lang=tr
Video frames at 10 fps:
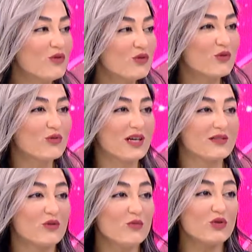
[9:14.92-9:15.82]

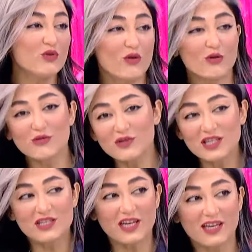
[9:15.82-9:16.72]
konuştuktan sonra bütün korkunuz
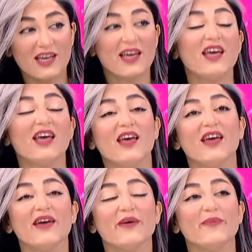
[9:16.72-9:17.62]
gidecek.
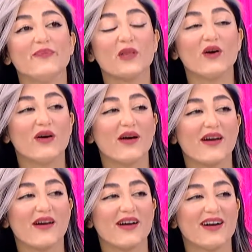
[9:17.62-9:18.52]
Sizin tatlı